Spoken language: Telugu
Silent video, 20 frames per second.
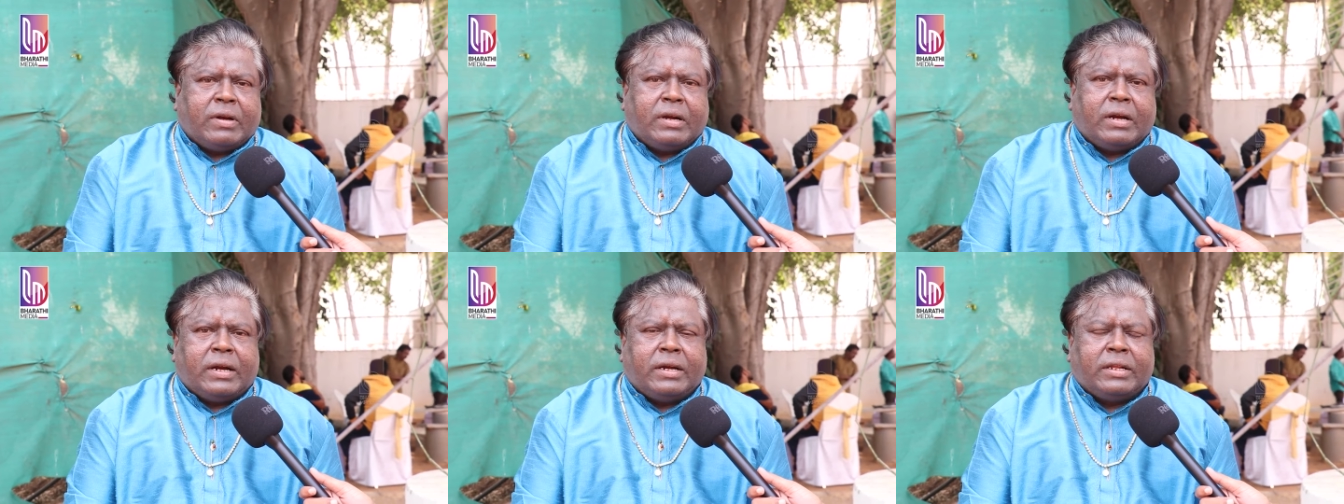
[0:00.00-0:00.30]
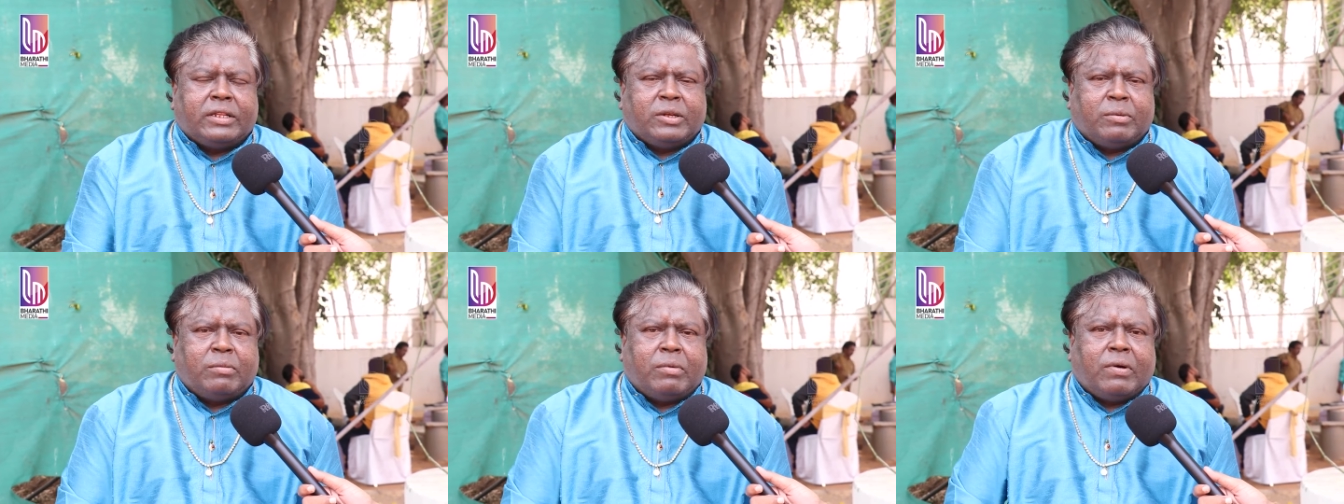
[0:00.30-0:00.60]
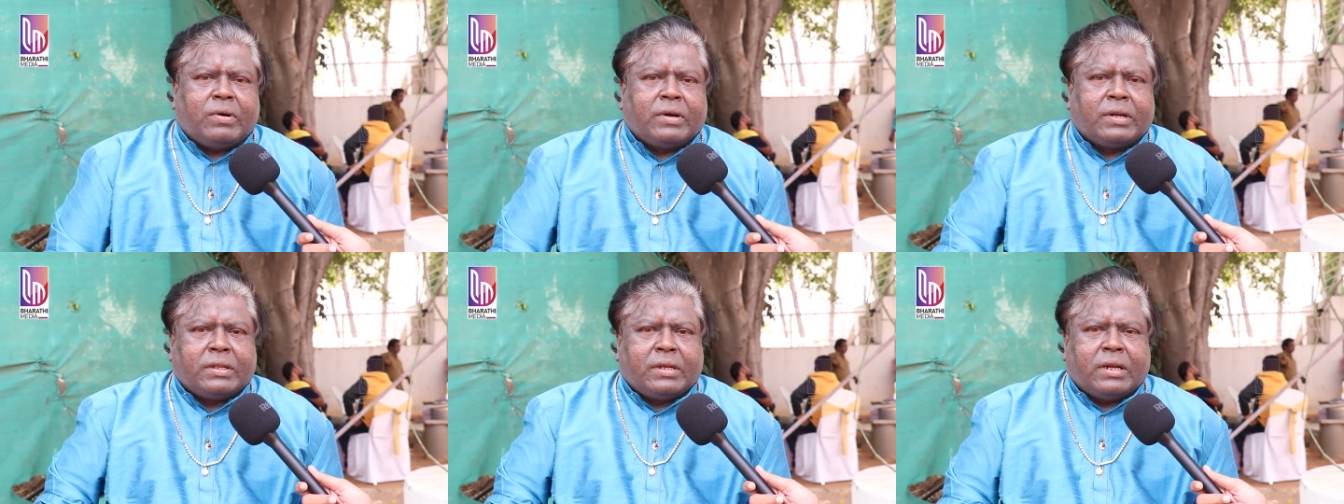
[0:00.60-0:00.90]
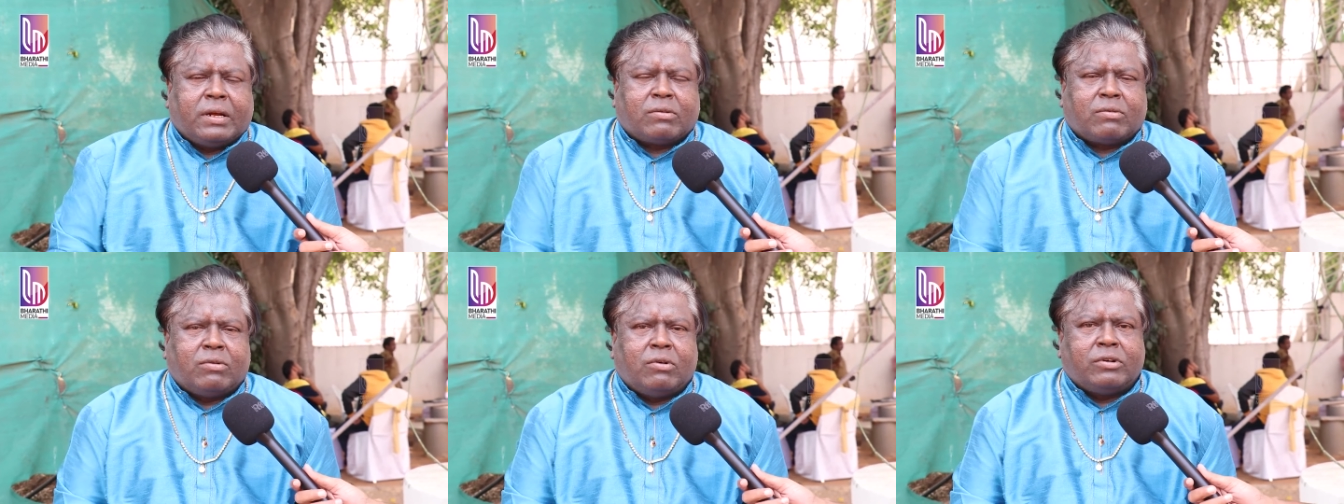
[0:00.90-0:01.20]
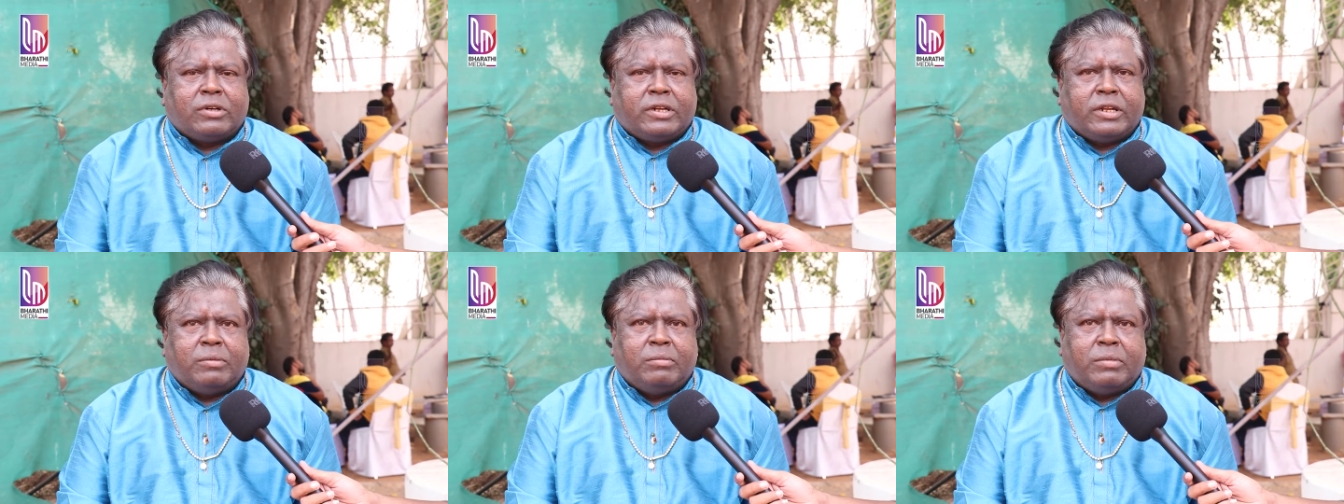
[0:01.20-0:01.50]
వాళ్ళని అడిగితే బాగుంటుంది నా కో
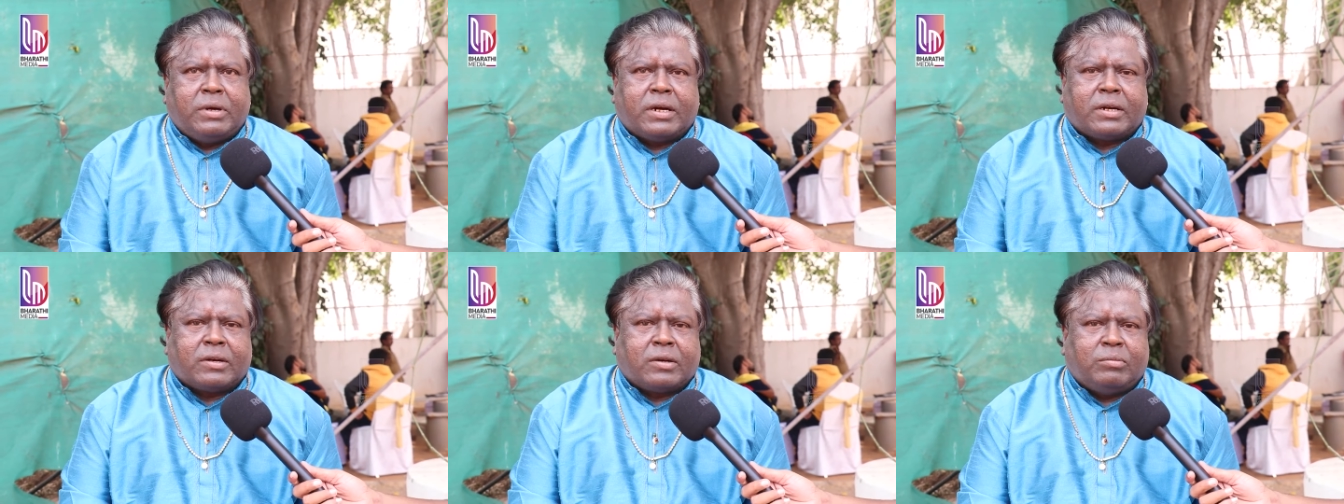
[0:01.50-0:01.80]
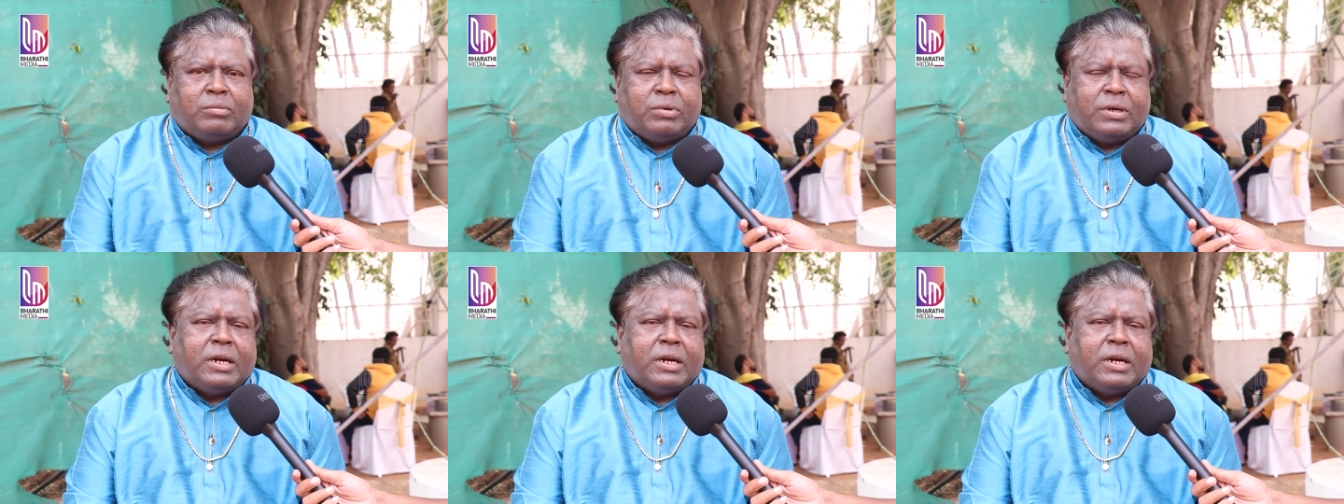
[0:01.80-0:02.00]
టీమ్ లీడర్